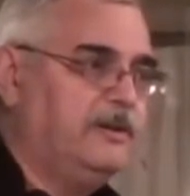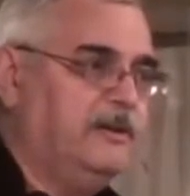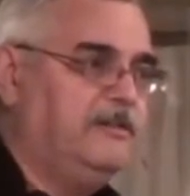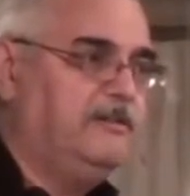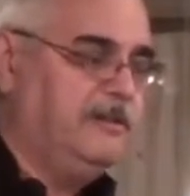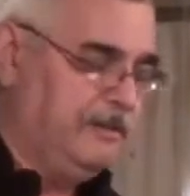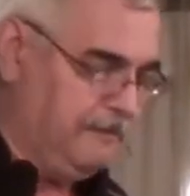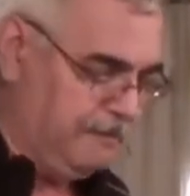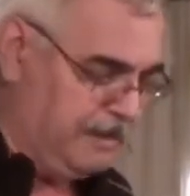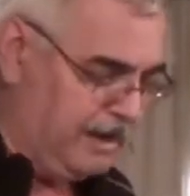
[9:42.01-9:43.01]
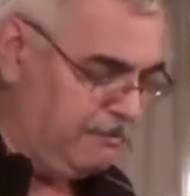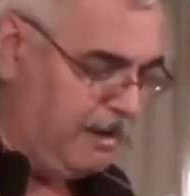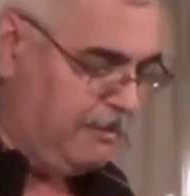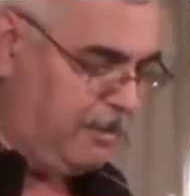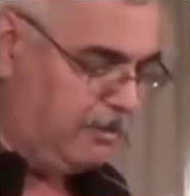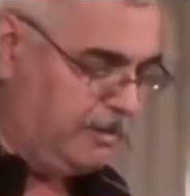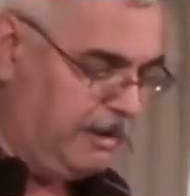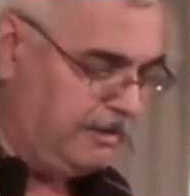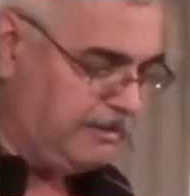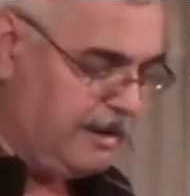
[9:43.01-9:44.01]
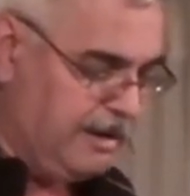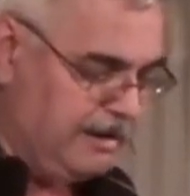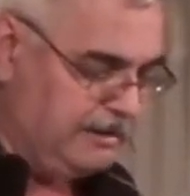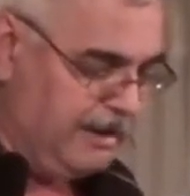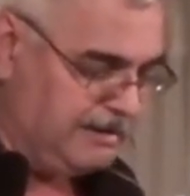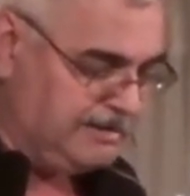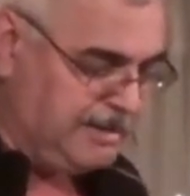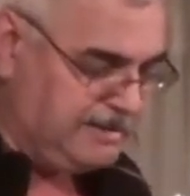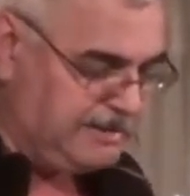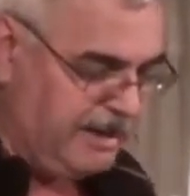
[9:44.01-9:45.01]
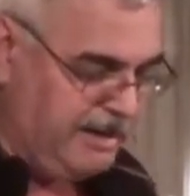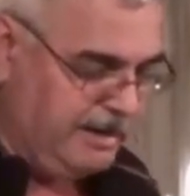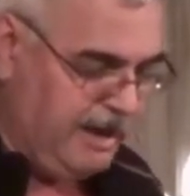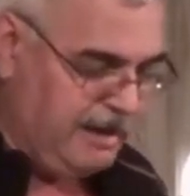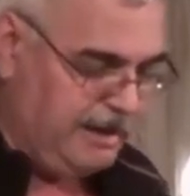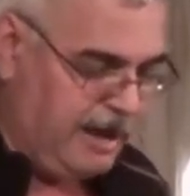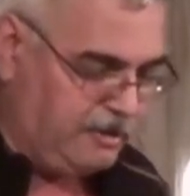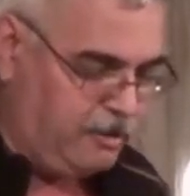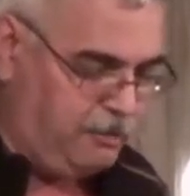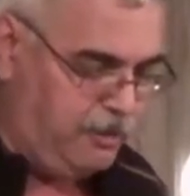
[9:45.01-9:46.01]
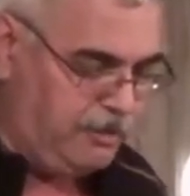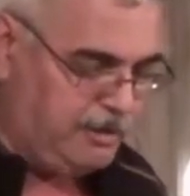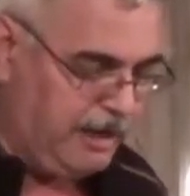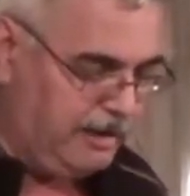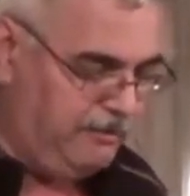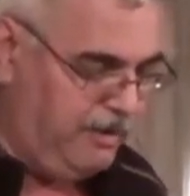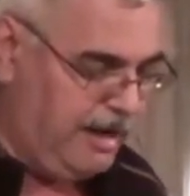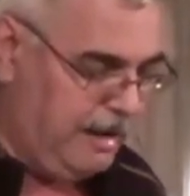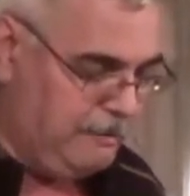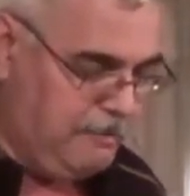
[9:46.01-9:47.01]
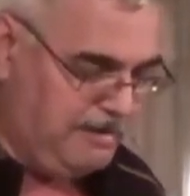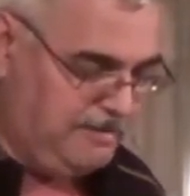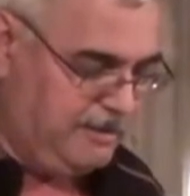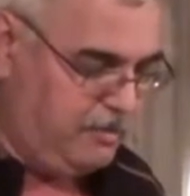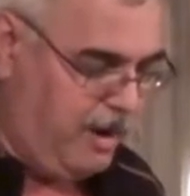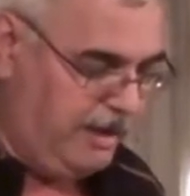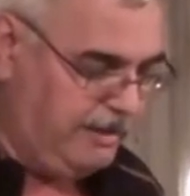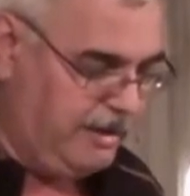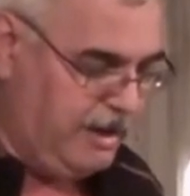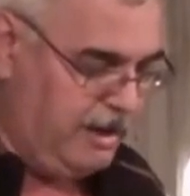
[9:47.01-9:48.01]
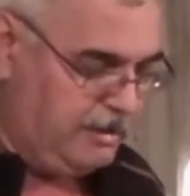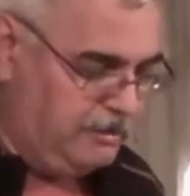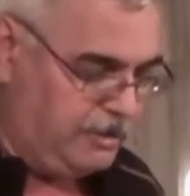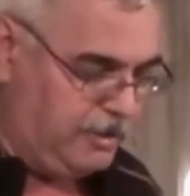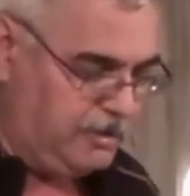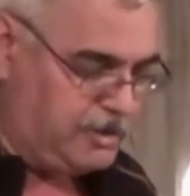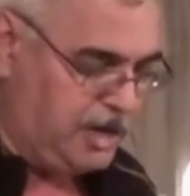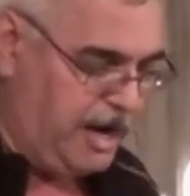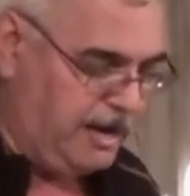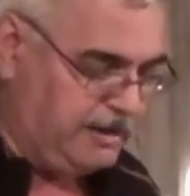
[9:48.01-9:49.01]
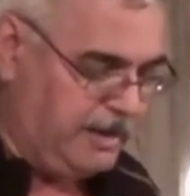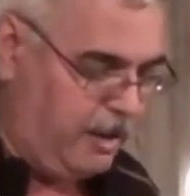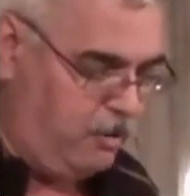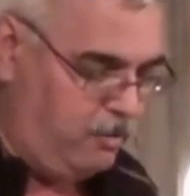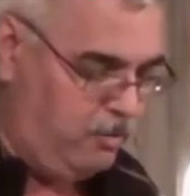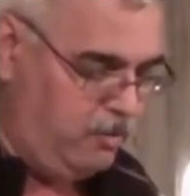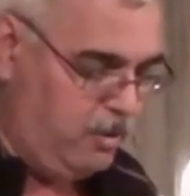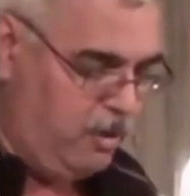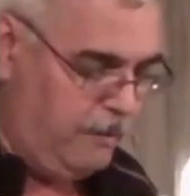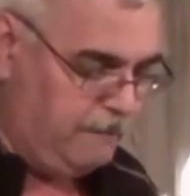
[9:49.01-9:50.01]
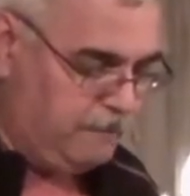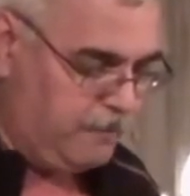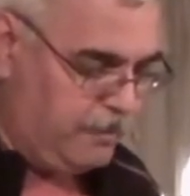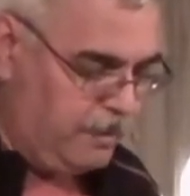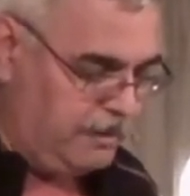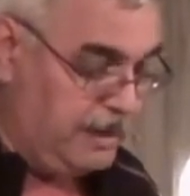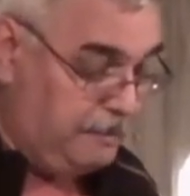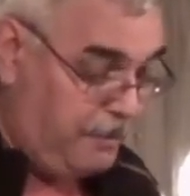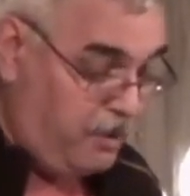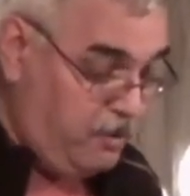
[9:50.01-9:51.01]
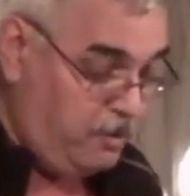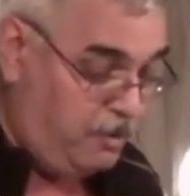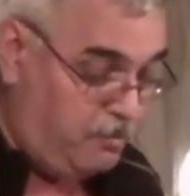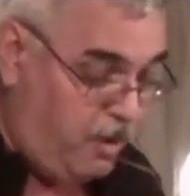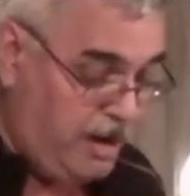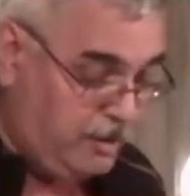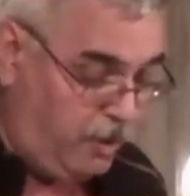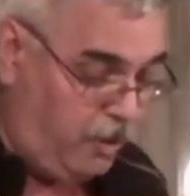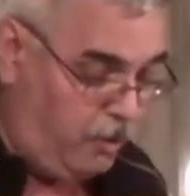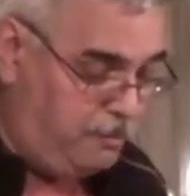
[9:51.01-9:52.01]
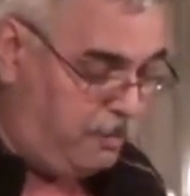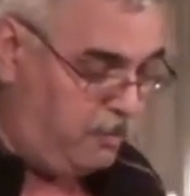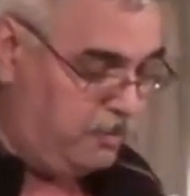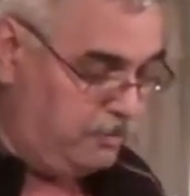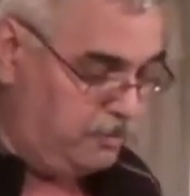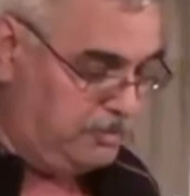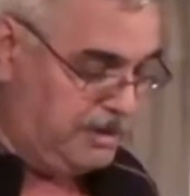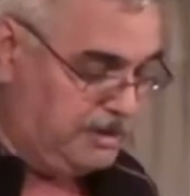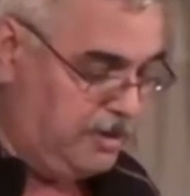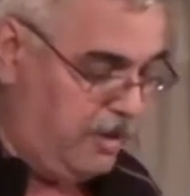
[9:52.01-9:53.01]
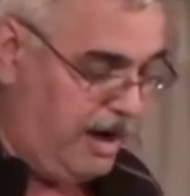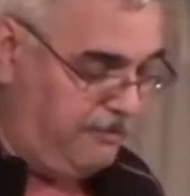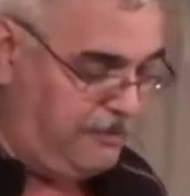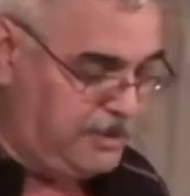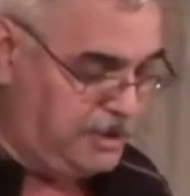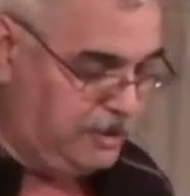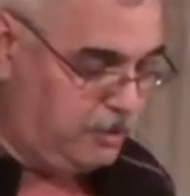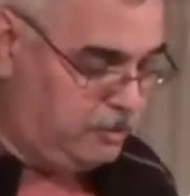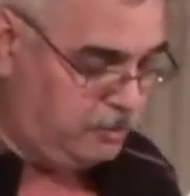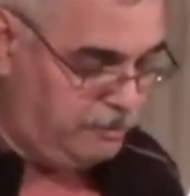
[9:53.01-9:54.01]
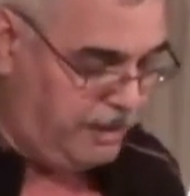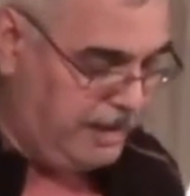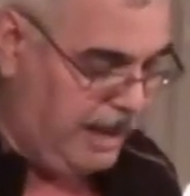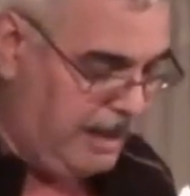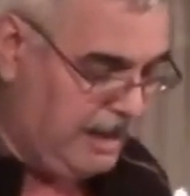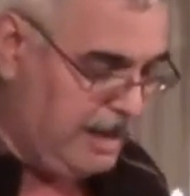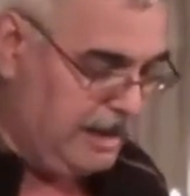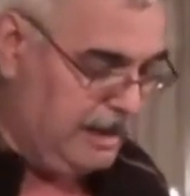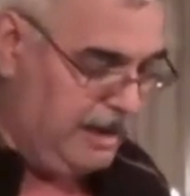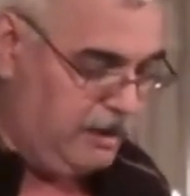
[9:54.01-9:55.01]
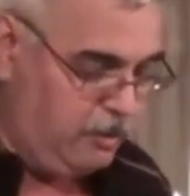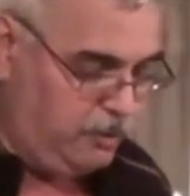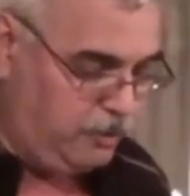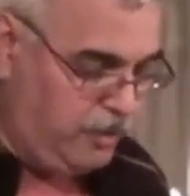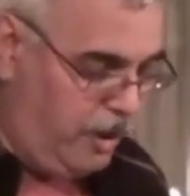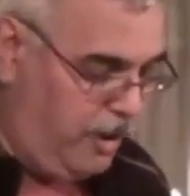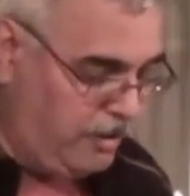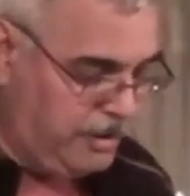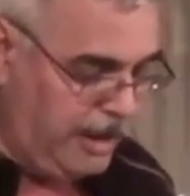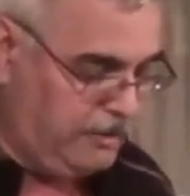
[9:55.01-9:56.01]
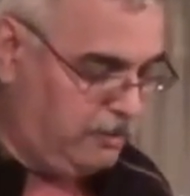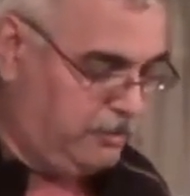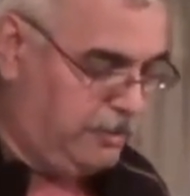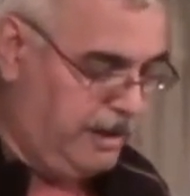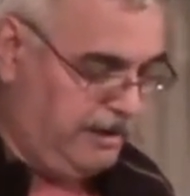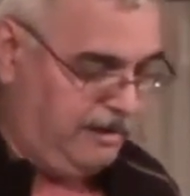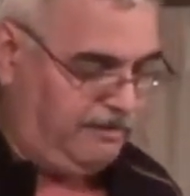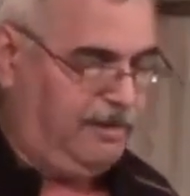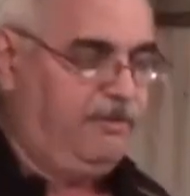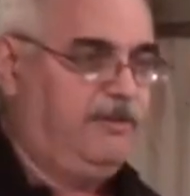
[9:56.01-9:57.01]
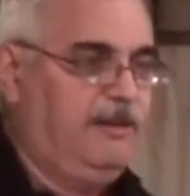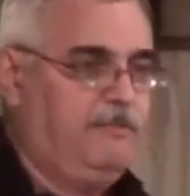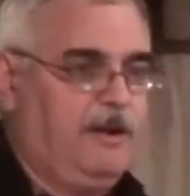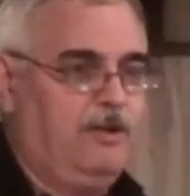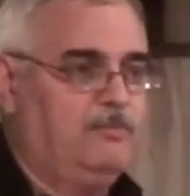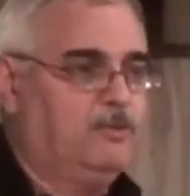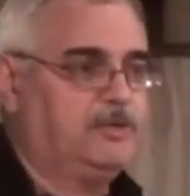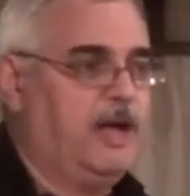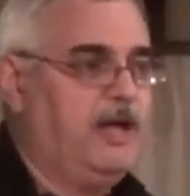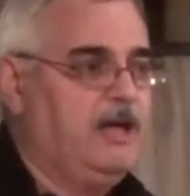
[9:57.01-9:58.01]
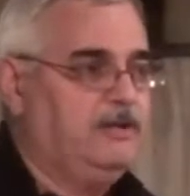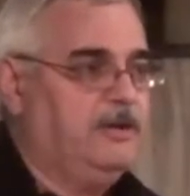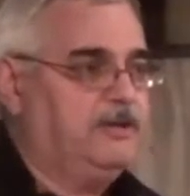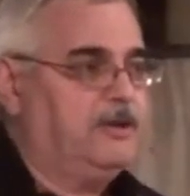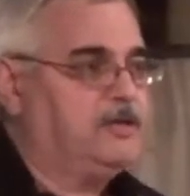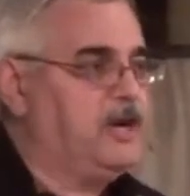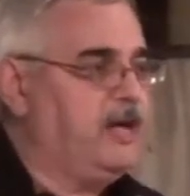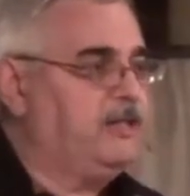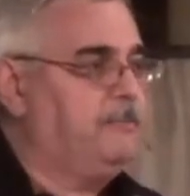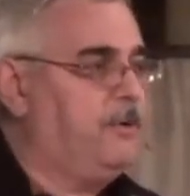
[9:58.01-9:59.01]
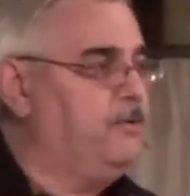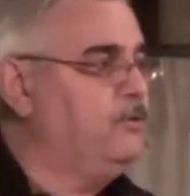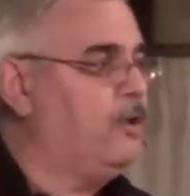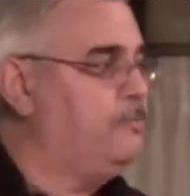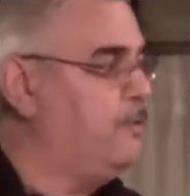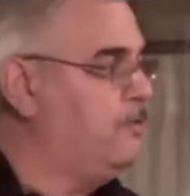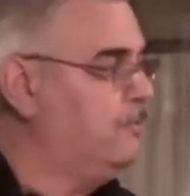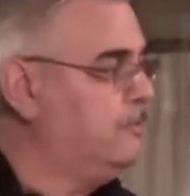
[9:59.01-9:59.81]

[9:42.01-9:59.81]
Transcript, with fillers: ici, dans le même contexte. Dans 7.5, car depuis notre arrivée en Macédoine, notre chair n'a eu n'a pas eu le moindre repos. Nous étions affligés de toute manière, les luttes au dehors, craintes au dedans. Qu'est-ce qu'il veut dire par le mot chair? Notre chair n'a pas eu de repos.